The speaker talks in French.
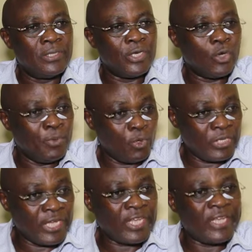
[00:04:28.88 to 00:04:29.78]
des
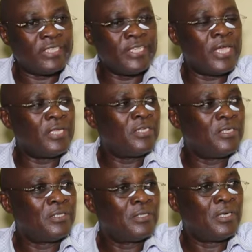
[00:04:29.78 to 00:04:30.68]
communautés chrétiennes,
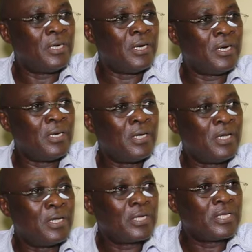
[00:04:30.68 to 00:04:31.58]
hein,
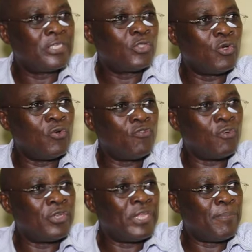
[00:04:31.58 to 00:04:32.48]
qui sont
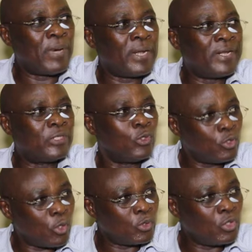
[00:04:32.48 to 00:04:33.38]
fondées par des
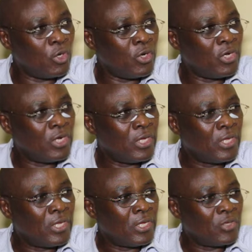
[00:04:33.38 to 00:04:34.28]
autochtones.
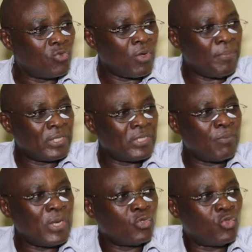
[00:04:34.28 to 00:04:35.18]
Tu vois, par
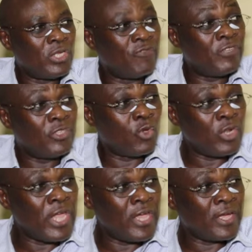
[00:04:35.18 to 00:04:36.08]
exemple, moi, je suis le
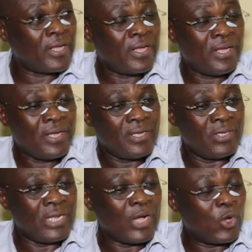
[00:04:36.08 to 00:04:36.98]
visionnaire
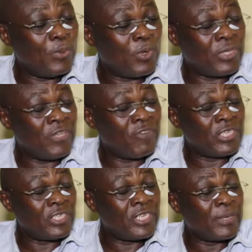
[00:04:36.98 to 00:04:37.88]
de la communauté
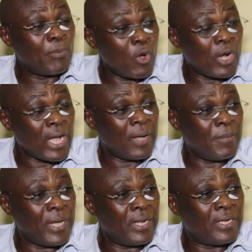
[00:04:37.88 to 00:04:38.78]
évangélique
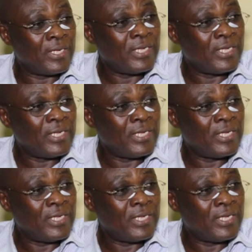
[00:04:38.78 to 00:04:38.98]
Mont-Carmel.